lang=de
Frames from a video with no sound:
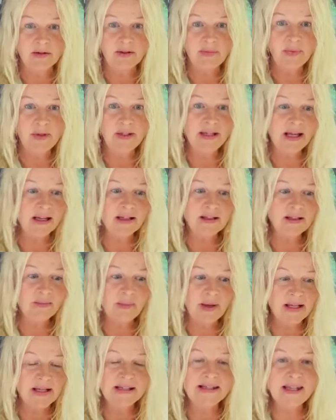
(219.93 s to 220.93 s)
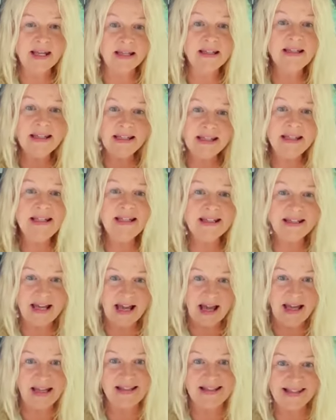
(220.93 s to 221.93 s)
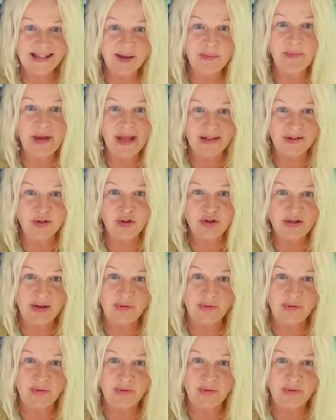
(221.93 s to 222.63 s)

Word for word: Ich bin ja, man ist ja nie der einzige Mensch,